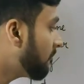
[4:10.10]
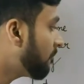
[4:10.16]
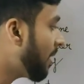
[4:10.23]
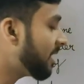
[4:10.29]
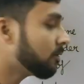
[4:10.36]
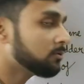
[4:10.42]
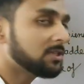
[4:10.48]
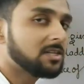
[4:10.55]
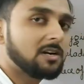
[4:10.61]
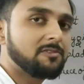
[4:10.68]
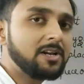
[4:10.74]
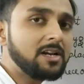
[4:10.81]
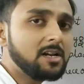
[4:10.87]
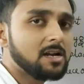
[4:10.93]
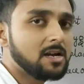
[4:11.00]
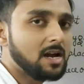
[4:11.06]
बाय यूजिंग
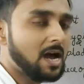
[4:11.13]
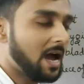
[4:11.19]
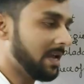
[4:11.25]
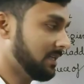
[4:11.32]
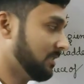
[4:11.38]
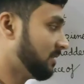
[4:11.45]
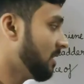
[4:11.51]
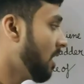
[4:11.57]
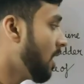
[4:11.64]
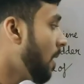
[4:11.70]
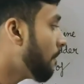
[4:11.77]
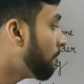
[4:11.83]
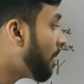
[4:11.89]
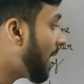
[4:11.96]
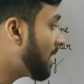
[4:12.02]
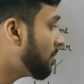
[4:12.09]
अवर आइज
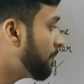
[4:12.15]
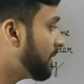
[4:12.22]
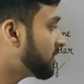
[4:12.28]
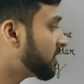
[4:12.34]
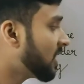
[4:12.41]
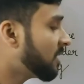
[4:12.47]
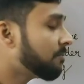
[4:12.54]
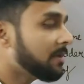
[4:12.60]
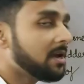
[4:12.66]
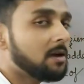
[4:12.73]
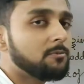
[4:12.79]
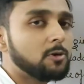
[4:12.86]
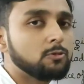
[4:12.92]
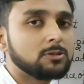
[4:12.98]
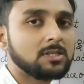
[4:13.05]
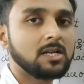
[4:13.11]
पाल्पेशन में
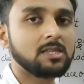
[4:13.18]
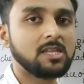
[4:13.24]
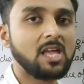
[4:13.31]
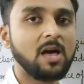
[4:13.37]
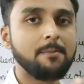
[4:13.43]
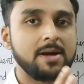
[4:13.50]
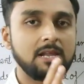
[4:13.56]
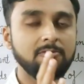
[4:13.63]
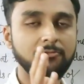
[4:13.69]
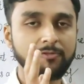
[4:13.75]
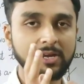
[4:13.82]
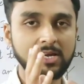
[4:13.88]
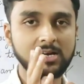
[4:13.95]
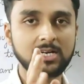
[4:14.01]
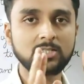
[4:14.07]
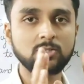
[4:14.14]
हम यूज करते हैं हमारे
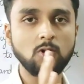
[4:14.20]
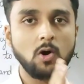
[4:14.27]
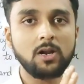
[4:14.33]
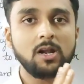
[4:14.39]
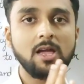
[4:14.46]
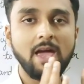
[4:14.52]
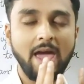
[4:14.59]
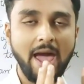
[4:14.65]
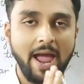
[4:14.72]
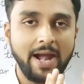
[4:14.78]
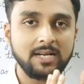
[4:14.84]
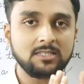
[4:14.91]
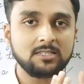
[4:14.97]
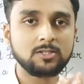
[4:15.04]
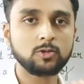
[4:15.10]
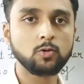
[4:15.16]
फिंगर्स और
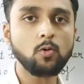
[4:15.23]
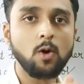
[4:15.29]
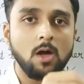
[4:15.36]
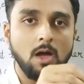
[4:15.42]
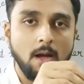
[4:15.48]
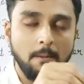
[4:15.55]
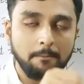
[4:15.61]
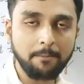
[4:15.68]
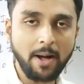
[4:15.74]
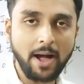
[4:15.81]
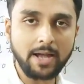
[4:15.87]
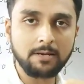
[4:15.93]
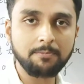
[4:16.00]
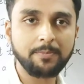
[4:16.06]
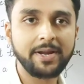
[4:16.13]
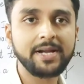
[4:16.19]
हैंड्स टू
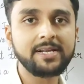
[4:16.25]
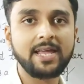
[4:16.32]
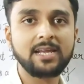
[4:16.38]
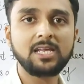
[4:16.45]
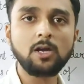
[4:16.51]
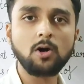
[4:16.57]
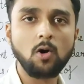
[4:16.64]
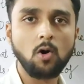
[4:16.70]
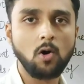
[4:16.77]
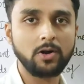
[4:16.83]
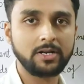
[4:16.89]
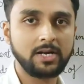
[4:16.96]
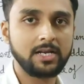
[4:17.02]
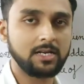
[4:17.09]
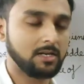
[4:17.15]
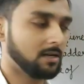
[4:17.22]
पाल्पेट एनी
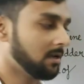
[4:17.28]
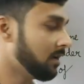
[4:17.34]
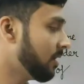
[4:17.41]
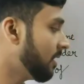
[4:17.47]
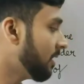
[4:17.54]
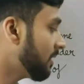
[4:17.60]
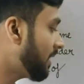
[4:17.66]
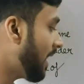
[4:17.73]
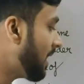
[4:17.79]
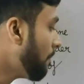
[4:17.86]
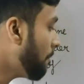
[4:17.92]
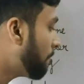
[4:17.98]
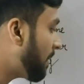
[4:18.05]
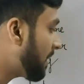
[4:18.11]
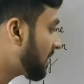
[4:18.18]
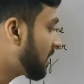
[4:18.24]
ऑर्गन देन
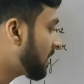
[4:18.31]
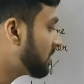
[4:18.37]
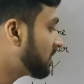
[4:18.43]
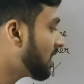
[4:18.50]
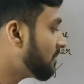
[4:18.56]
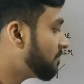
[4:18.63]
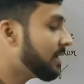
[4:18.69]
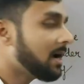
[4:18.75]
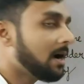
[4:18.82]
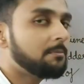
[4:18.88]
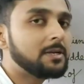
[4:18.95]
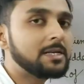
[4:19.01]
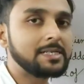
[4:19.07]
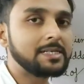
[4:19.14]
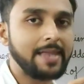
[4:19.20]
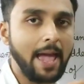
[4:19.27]
परकशन में
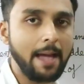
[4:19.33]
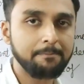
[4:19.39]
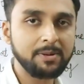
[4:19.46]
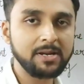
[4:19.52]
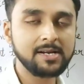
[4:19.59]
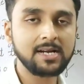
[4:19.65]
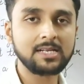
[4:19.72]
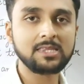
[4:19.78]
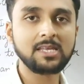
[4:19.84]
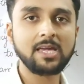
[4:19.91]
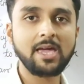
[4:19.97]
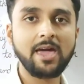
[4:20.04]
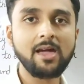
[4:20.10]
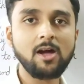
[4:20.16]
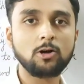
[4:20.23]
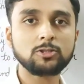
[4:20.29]
हम टैपिंग करते
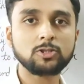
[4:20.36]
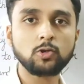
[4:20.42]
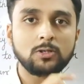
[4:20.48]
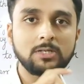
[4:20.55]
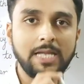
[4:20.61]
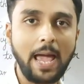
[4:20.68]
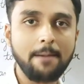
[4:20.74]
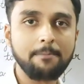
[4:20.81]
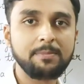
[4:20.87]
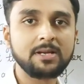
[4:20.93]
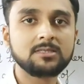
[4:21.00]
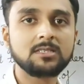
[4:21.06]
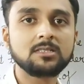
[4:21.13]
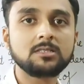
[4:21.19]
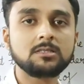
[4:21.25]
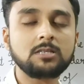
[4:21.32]
हैं और जो
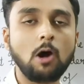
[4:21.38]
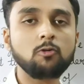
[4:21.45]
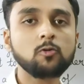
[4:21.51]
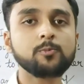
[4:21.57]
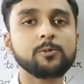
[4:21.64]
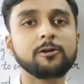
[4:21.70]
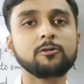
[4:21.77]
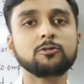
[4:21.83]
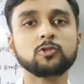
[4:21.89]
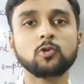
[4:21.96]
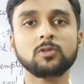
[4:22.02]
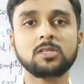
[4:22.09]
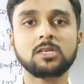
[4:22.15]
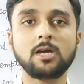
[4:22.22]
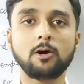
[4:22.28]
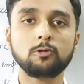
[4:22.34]
टैपिंग से साउंड प्रोड्यूस
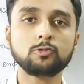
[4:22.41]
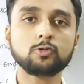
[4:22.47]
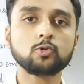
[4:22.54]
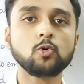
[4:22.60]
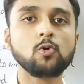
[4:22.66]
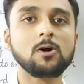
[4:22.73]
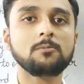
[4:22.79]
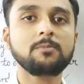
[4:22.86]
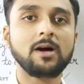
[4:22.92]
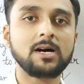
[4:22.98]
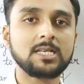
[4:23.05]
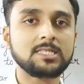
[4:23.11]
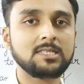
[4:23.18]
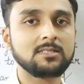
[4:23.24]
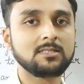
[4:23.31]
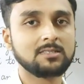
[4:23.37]
होती है उसको
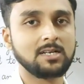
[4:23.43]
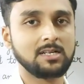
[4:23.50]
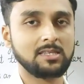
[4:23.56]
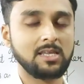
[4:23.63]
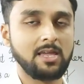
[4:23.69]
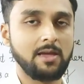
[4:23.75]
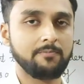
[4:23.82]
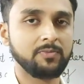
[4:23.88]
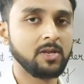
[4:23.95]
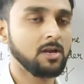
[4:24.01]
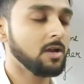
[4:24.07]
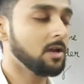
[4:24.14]
हम असेस करते हैं